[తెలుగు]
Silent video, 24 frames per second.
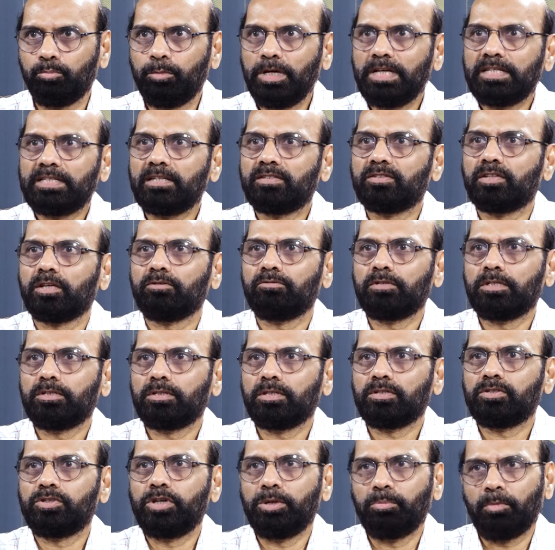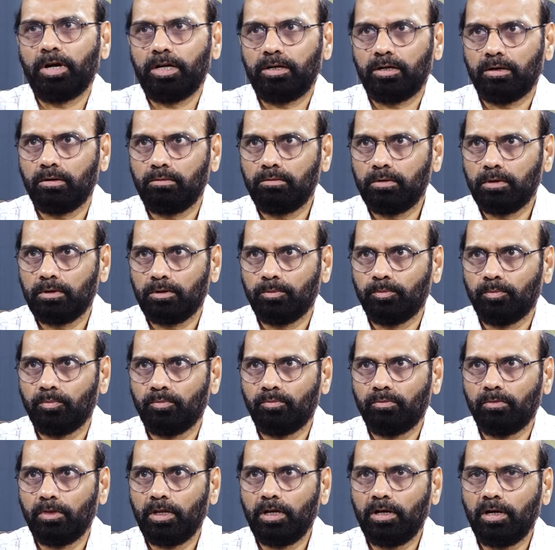బేసిక్ సర్వీసెస్ డిమాట్ అకౌంట్
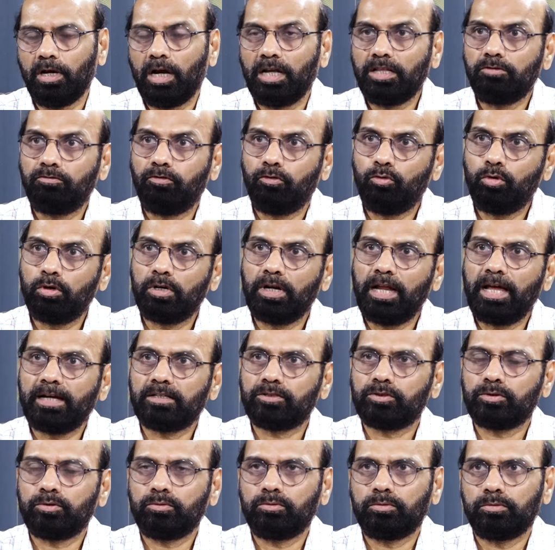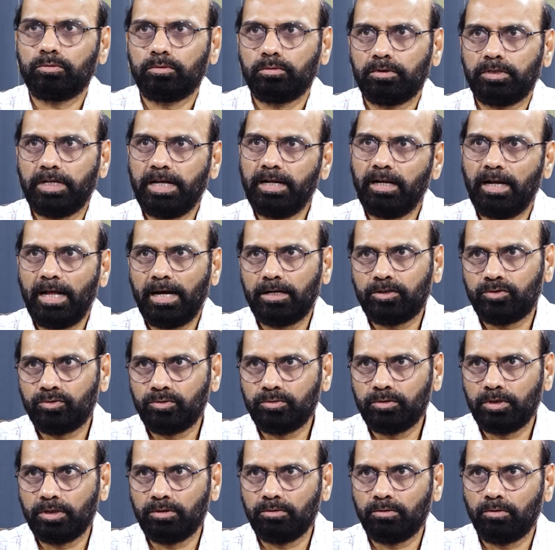అదే ఫోర్ ల్యాక్స్ టు టెన్ ల్యాక్స్
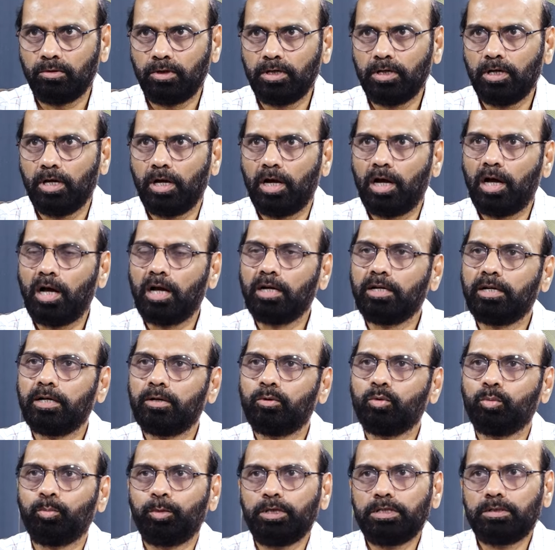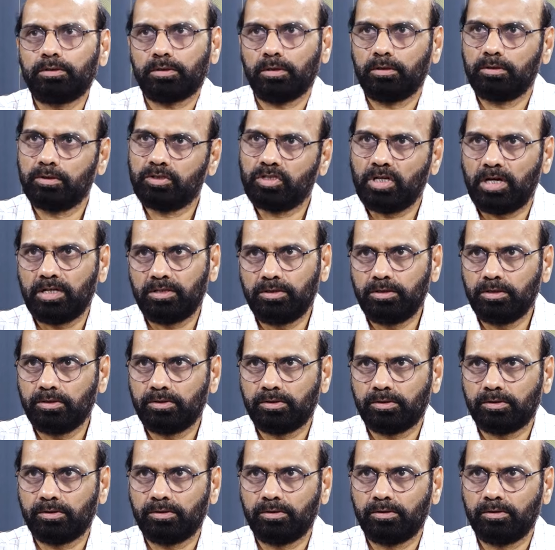ఉందనుకోండి హండ్రెడ్ రూపీస్
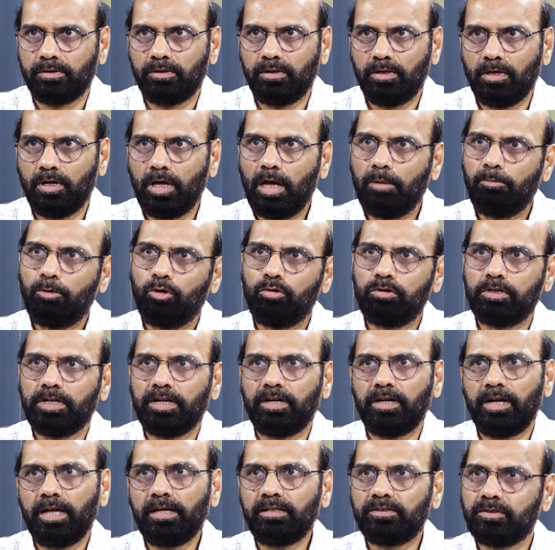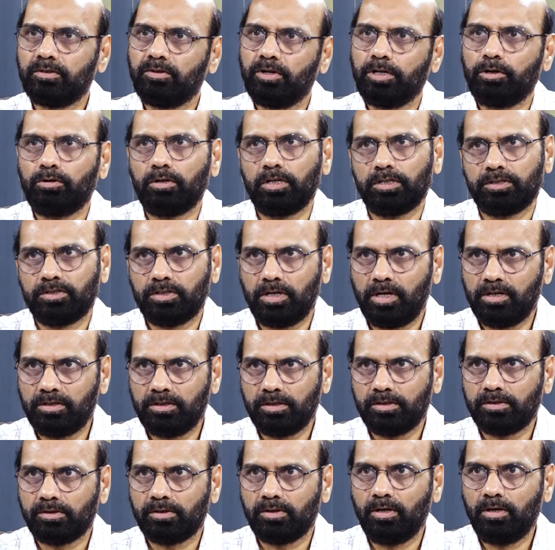ఛార్జెస్ అబౌట్ టెన్ ల్యాక్స్ రెగ్యులర్
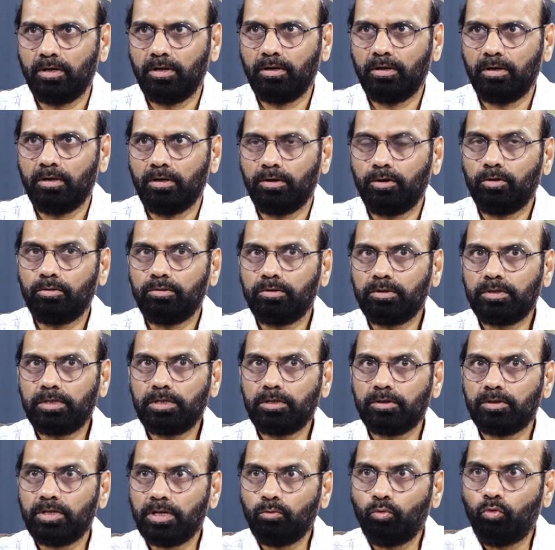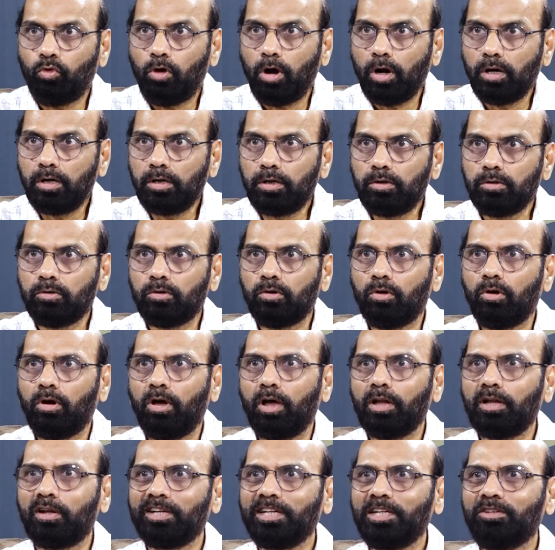ఛార్జెస్ నో యూ సీ దే వాంట్ టు
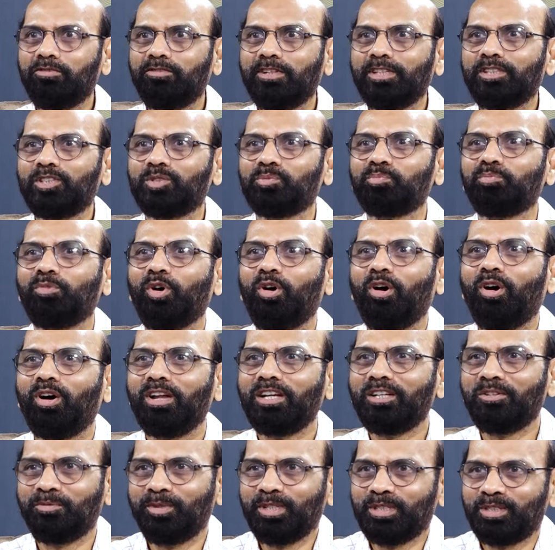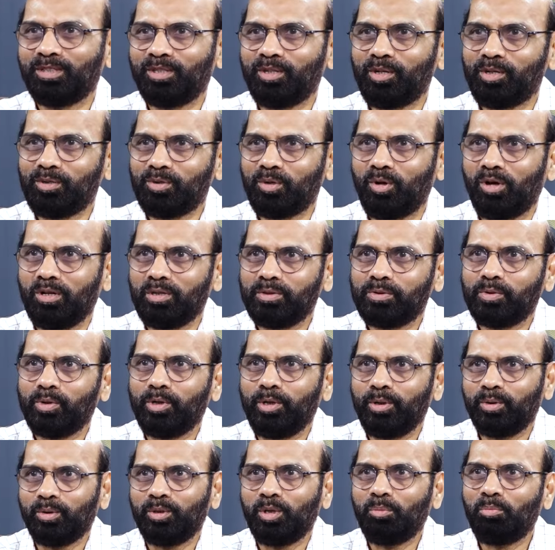కాల్ ఈవెన్ స్మాల్ ఇన్వెస్టర్స్ ఆల్సో
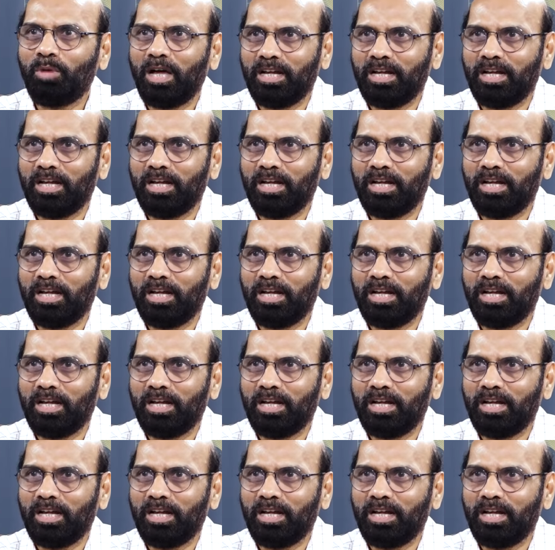ఇన్ టు ద